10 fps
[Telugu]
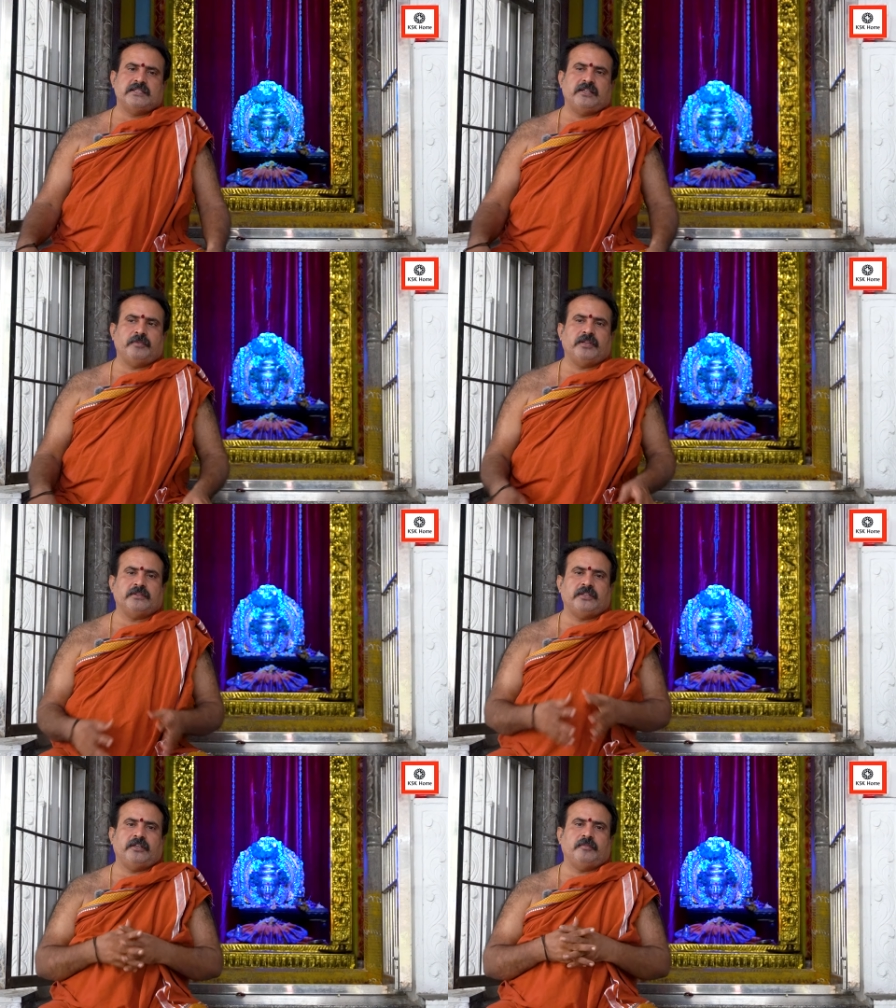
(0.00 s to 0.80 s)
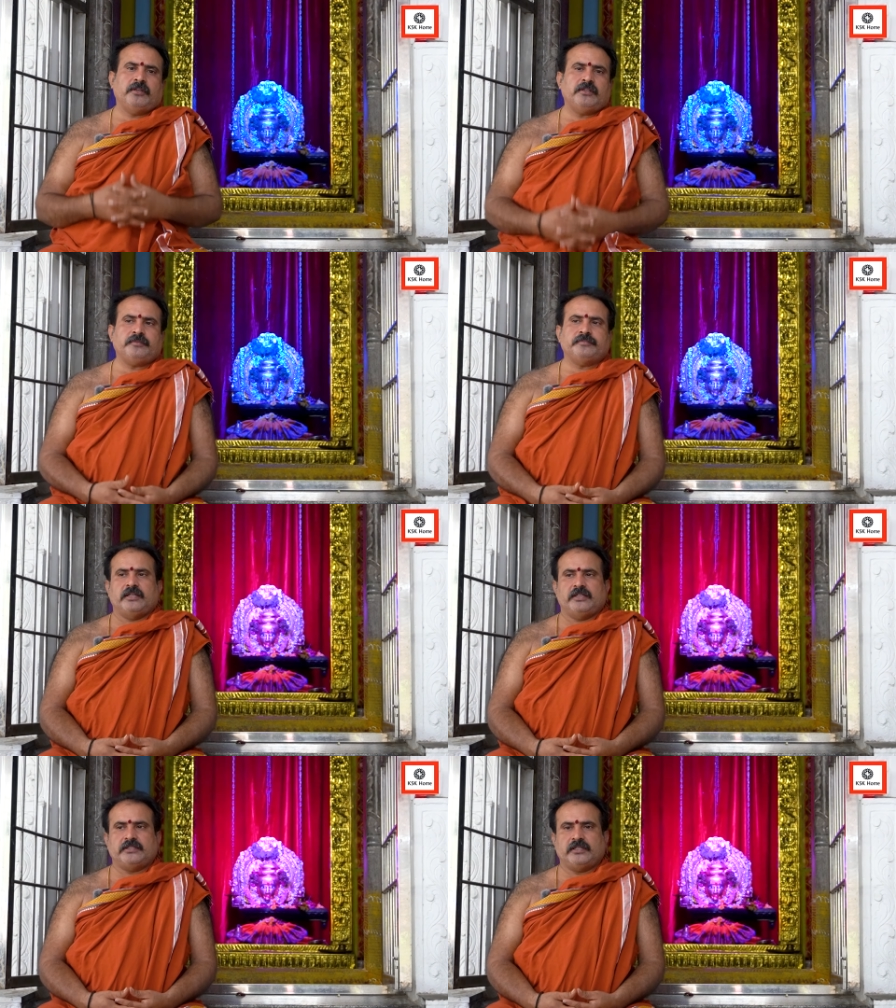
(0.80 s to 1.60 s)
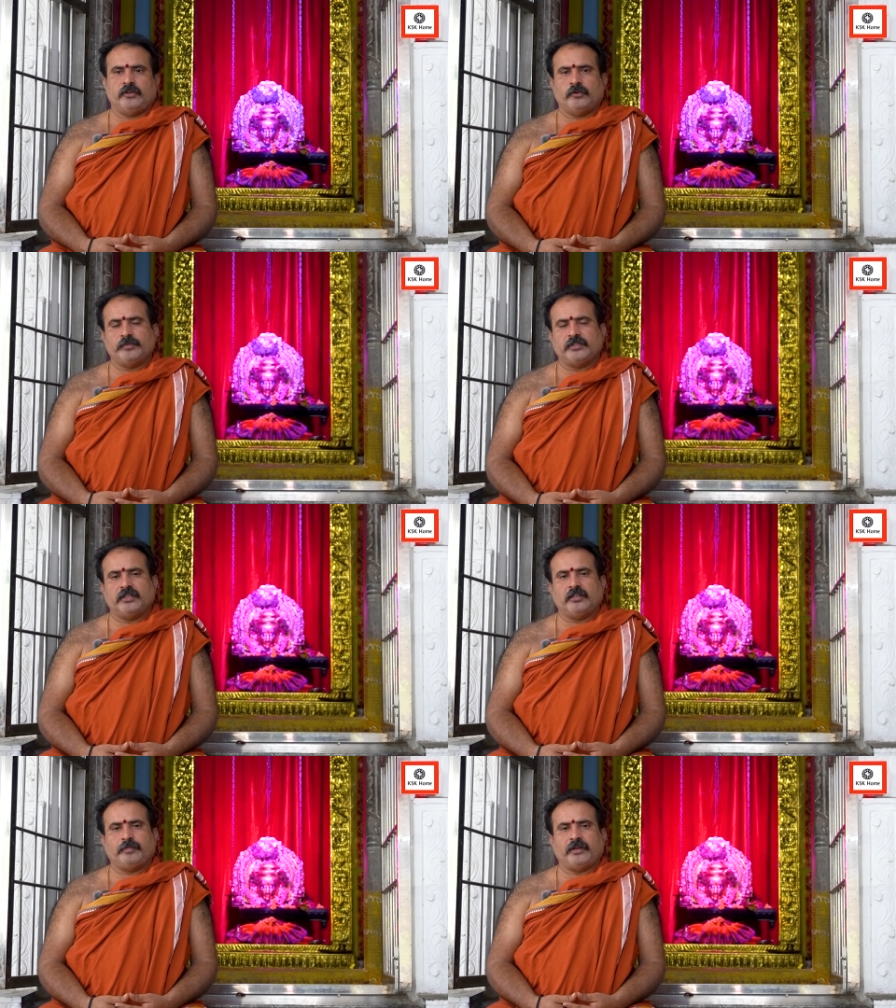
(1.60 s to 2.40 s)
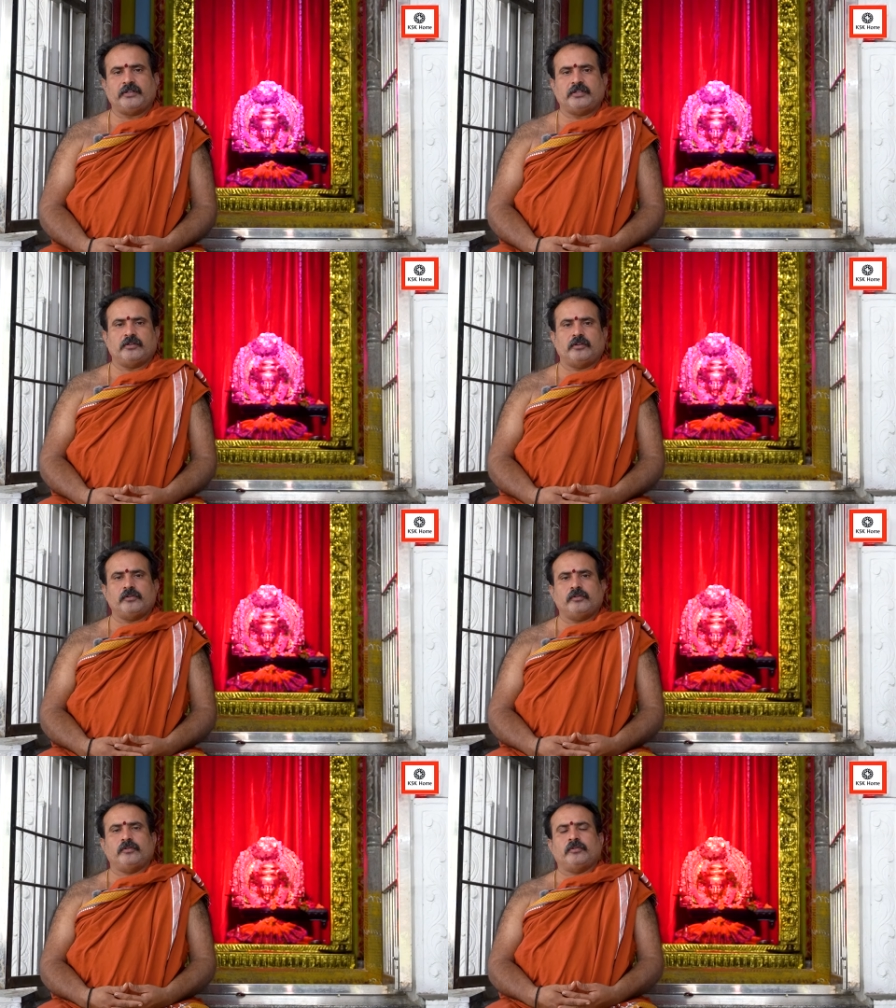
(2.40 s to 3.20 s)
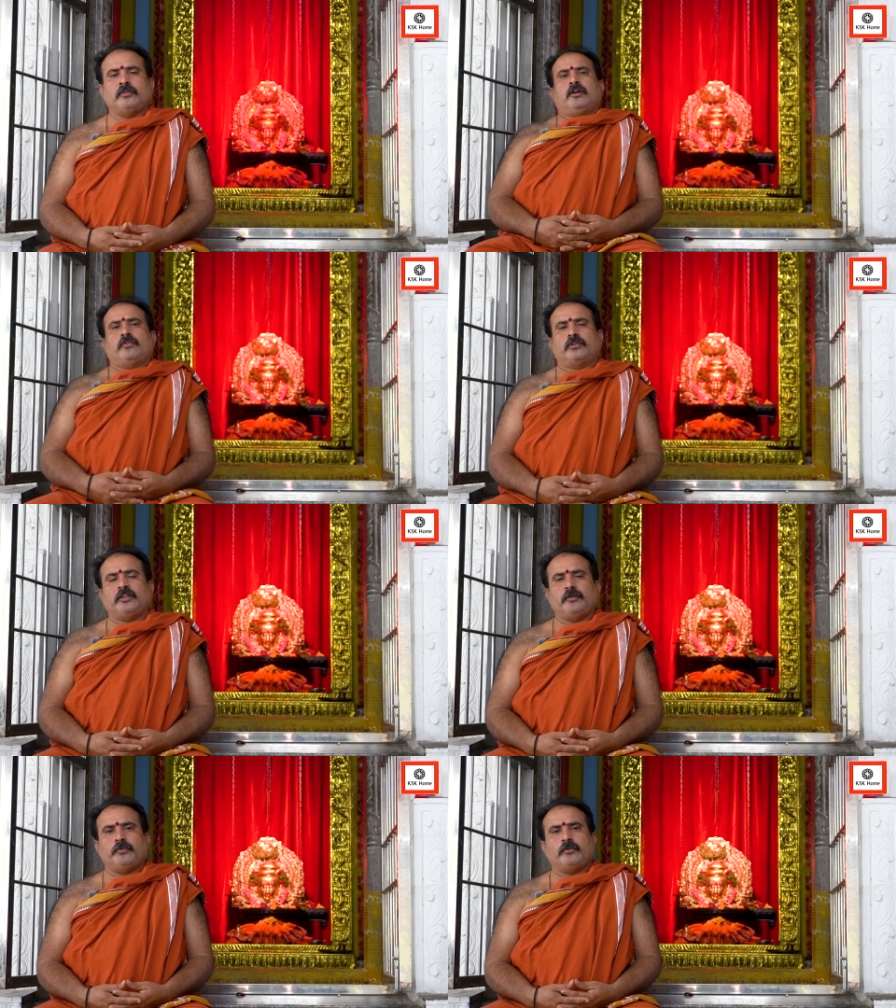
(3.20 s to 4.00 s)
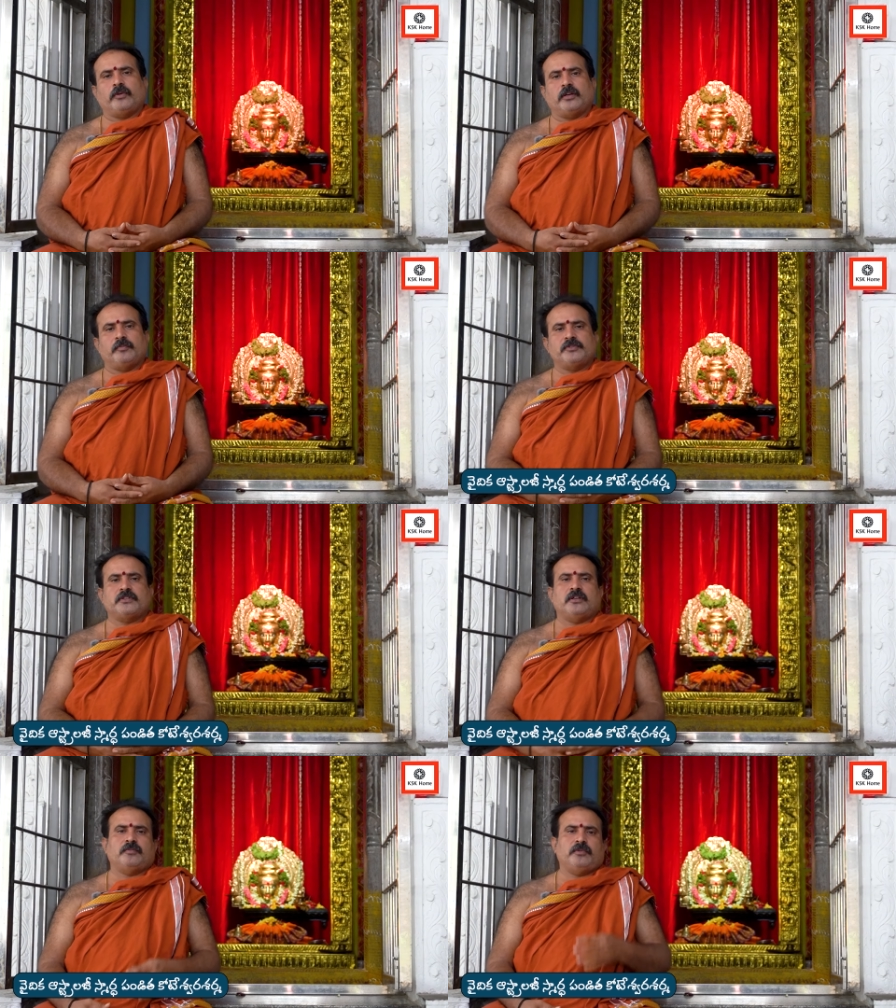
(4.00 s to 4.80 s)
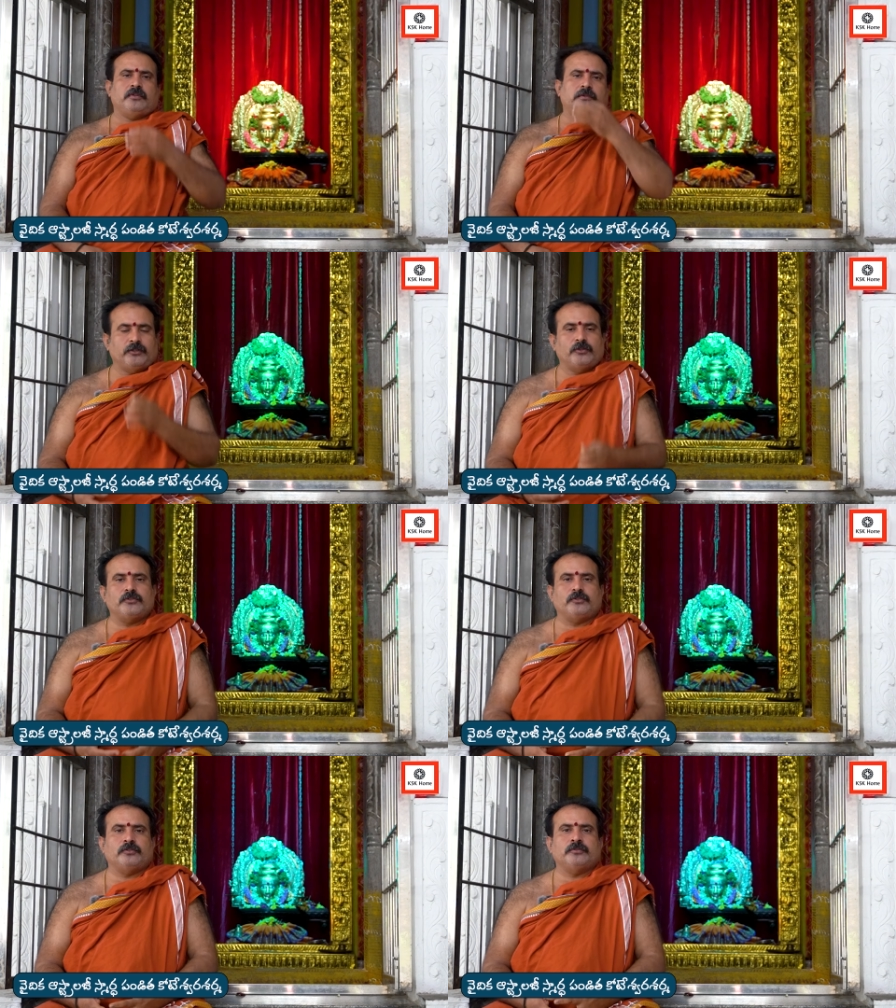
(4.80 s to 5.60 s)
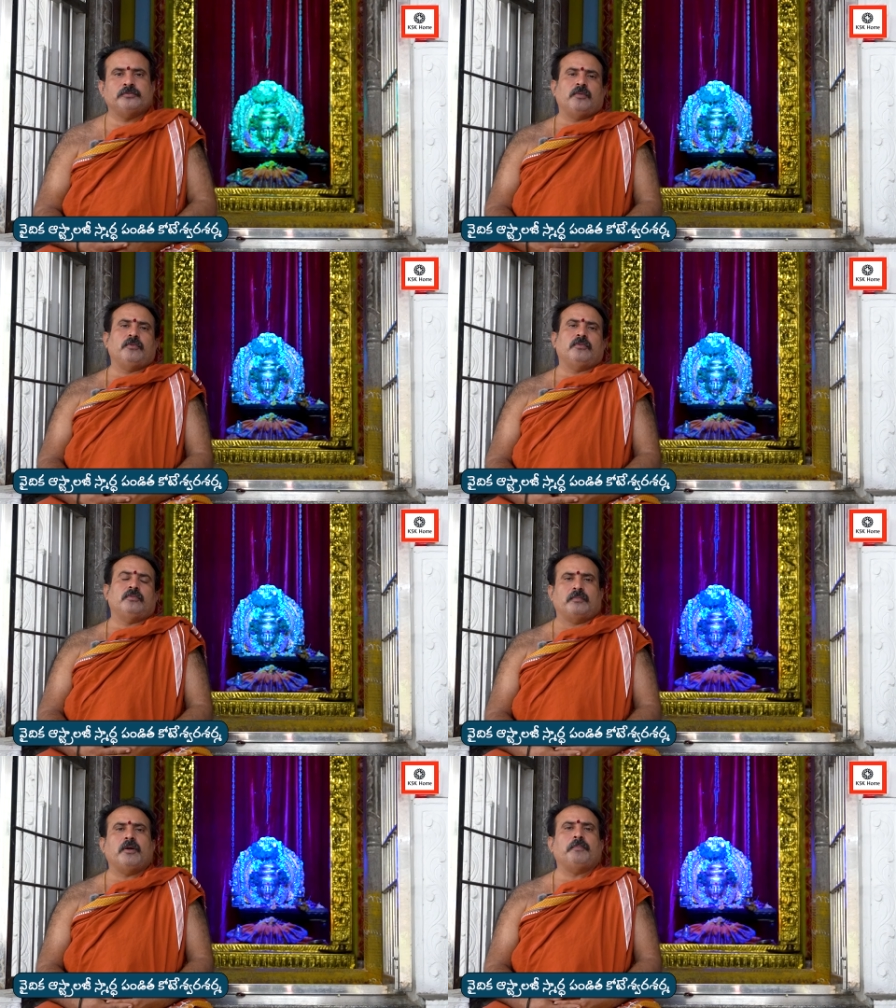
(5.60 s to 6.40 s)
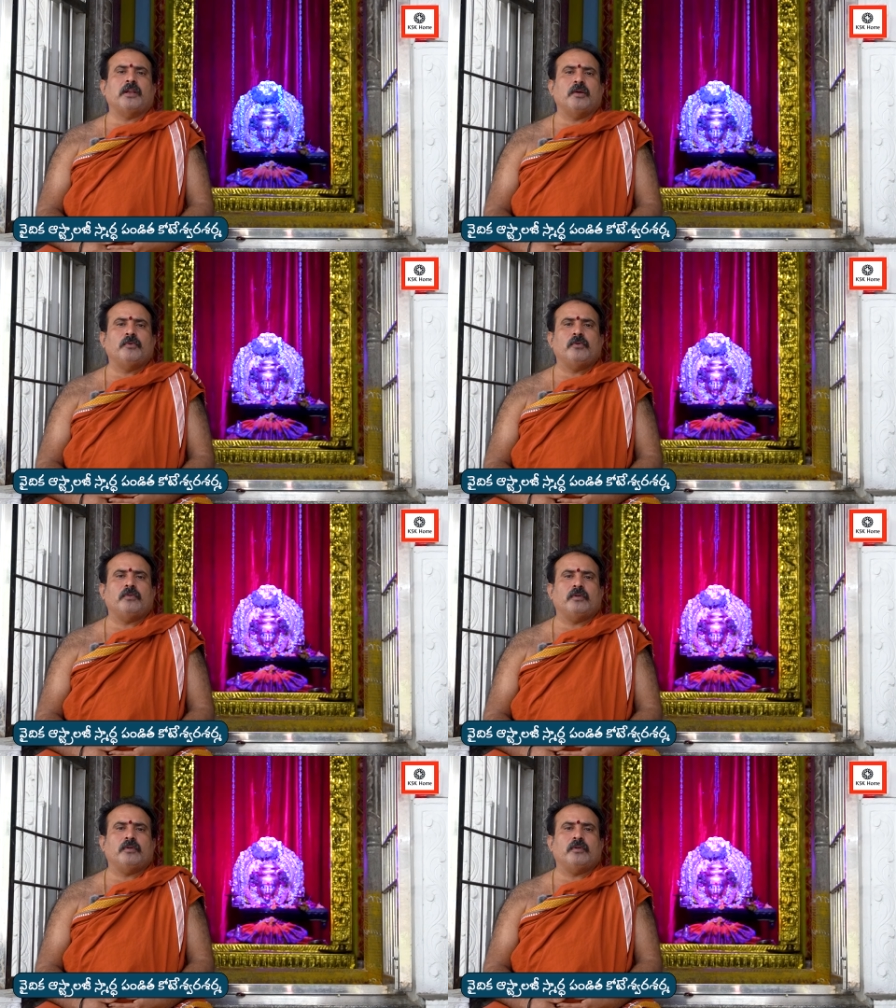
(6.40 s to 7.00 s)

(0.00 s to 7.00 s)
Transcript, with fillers: శ్రీమాత్రే నమ కేఎస్కే హోమ్ ఛానల్ ప్రేక్షకులకు నా హృదయపూర్వక నమస్కారములు ఈరోజు మనము కర్మఫలము